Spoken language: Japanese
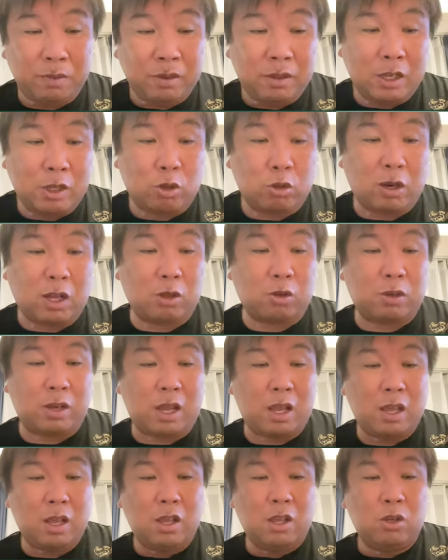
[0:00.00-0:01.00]
で、その後
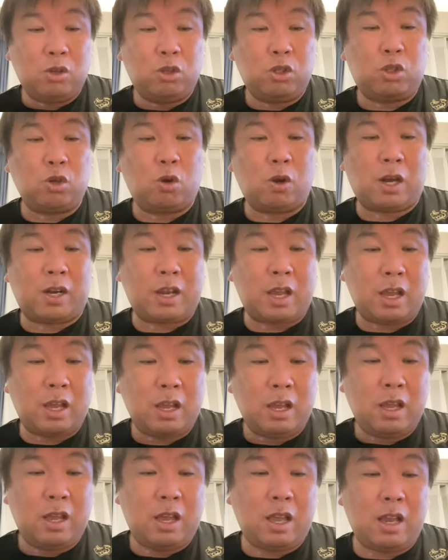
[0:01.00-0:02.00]
ね、藤岡ね、
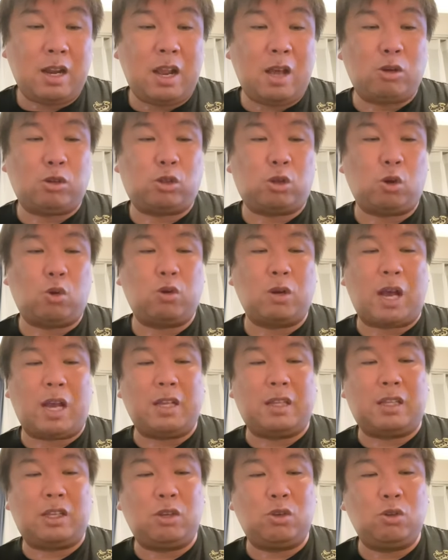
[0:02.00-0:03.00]
えレフトフライっ
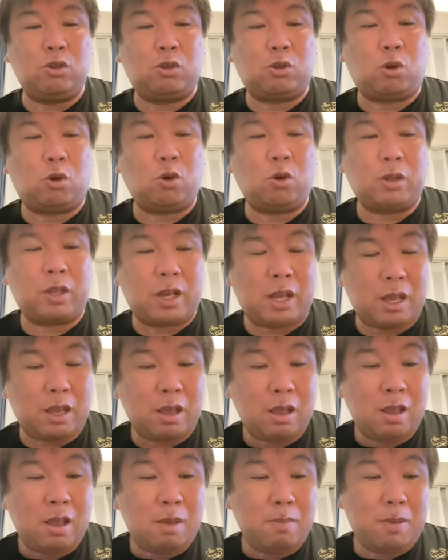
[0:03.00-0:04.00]
ていうところでね、
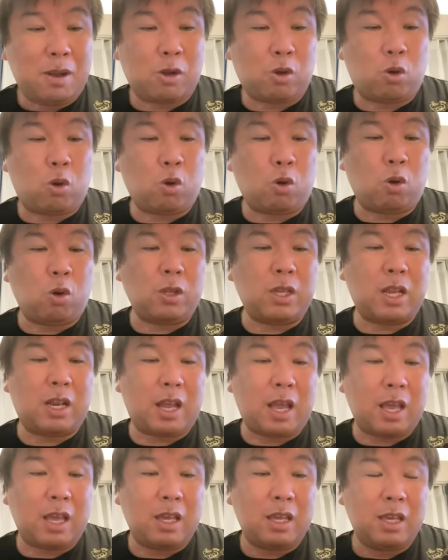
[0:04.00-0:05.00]
まあ、ここで
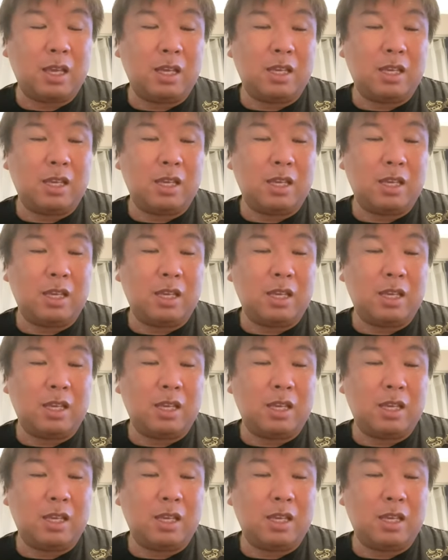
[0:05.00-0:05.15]
ね、